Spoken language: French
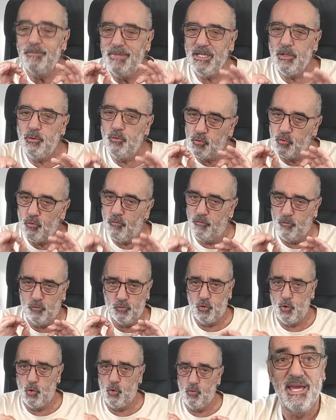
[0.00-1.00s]
minutes au fond
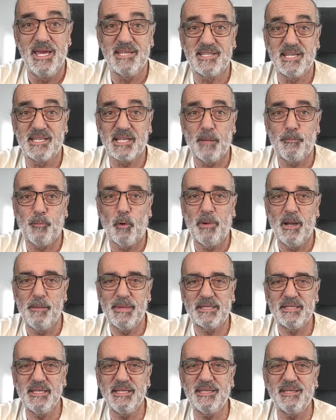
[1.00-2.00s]
de l'eau. Et c'est très
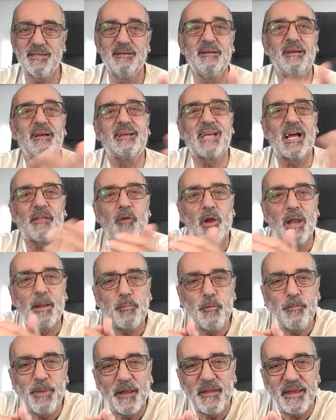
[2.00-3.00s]
problématique, car dans la
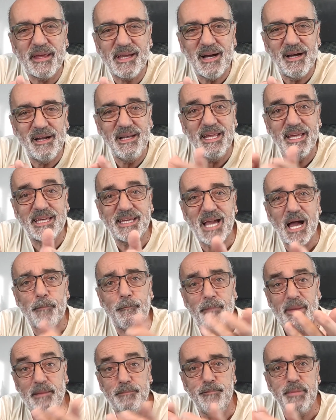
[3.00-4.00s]
plupart des cas, les cartes
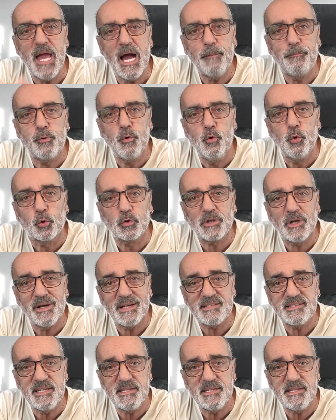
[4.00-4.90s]
mettent bien plus longtemps à se